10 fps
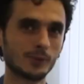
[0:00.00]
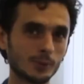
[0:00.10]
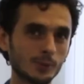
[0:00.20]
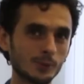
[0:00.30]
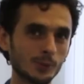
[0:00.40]

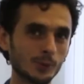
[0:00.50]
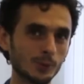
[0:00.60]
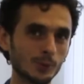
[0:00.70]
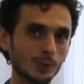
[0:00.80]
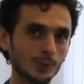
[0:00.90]

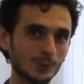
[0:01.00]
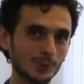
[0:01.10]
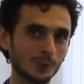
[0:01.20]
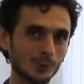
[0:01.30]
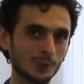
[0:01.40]
ту
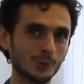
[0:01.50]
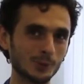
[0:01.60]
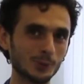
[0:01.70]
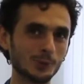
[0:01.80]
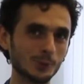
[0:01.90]
ту
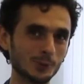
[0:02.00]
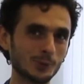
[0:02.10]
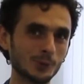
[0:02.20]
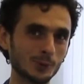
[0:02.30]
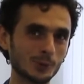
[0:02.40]
ту ту
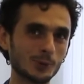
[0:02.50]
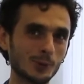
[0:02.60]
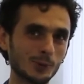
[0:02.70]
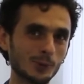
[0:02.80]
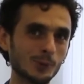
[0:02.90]
ту
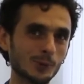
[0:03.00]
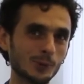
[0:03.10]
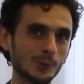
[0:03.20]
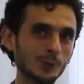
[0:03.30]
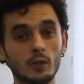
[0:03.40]

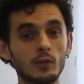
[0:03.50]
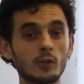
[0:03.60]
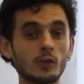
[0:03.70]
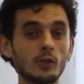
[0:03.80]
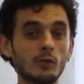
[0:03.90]
ту
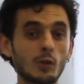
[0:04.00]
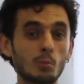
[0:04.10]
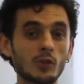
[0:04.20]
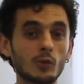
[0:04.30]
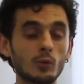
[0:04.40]
Наш
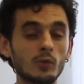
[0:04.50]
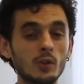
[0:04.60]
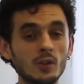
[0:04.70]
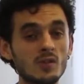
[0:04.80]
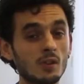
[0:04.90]

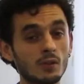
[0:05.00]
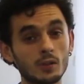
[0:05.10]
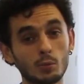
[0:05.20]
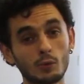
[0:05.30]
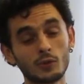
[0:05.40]
информационный
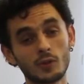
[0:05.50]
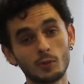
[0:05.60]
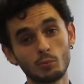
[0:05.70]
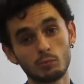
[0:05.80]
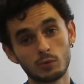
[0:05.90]
невод
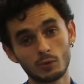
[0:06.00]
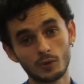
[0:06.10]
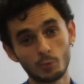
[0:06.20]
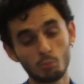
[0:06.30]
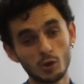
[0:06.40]
просто,
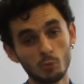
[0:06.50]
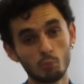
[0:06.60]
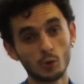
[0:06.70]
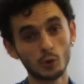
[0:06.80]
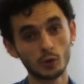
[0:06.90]
просто
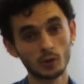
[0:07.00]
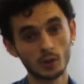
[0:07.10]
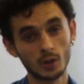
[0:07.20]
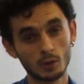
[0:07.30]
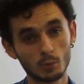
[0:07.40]
переполнен
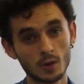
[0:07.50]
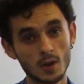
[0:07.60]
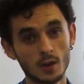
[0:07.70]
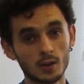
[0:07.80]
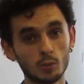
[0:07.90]
таким
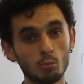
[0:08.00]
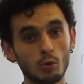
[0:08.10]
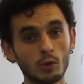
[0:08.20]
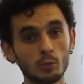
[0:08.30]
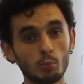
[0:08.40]

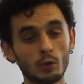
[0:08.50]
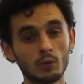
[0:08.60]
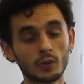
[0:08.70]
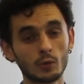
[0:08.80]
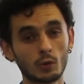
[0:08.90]
отборным
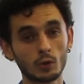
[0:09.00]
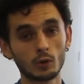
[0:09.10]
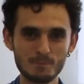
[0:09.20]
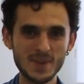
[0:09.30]
первосортным.